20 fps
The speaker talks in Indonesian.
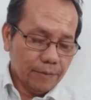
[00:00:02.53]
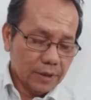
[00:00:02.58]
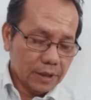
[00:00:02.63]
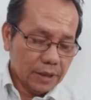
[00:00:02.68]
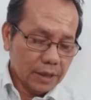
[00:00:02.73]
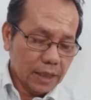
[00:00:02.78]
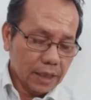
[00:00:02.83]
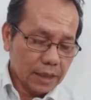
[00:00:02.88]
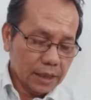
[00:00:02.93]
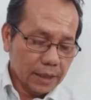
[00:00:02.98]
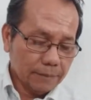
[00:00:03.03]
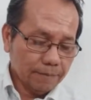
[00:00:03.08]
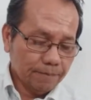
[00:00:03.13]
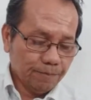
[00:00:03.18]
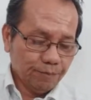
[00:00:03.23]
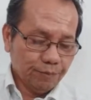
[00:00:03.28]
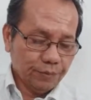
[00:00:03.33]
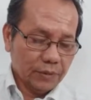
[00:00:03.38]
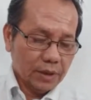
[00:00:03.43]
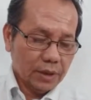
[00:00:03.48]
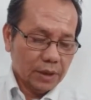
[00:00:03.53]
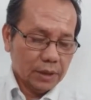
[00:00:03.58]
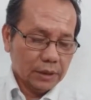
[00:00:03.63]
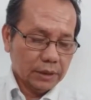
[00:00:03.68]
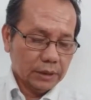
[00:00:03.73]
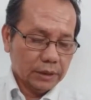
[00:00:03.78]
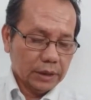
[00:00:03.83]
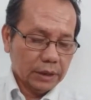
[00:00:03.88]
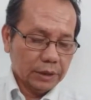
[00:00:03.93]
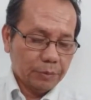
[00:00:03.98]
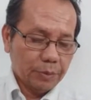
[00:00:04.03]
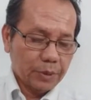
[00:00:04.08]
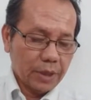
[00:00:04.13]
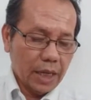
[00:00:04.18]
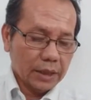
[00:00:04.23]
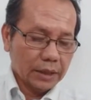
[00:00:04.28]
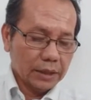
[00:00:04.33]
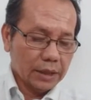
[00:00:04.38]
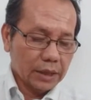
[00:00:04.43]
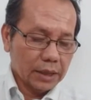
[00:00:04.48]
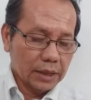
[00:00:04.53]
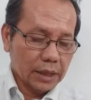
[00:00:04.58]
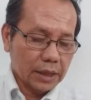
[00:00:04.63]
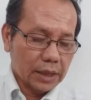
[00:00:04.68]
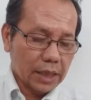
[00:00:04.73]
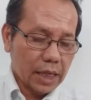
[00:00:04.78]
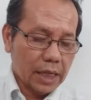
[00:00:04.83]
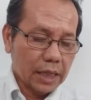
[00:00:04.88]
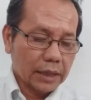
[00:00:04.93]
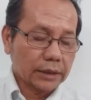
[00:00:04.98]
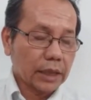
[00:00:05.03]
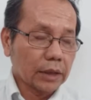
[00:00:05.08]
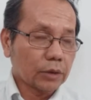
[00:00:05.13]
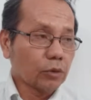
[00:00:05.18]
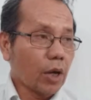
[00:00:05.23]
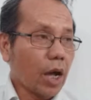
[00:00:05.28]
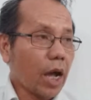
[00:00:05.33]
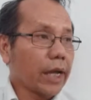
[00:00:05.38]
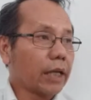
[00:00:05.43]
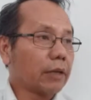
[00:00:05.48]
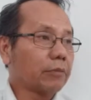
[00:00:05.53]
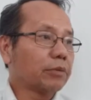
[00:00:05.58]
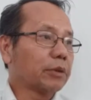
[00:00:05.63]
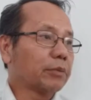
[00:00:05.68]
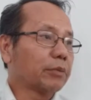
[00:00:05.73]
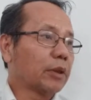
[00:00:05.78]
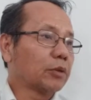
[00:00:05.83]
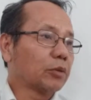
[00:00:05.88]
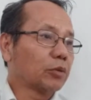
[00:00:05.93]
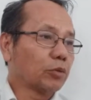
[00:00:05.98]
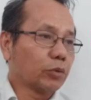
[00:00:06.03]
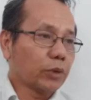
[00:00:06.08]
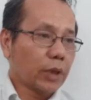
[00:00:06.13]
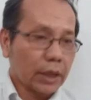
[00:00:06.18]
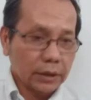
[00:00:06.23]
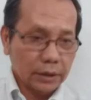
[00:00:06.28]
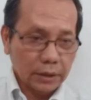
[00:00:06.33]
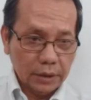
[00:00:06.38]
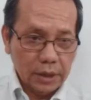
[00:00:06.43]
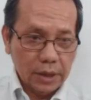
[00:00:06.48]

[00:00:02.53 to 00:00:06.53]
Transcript: sangat terinspirasi dengan ada satu ayat firman Tuhan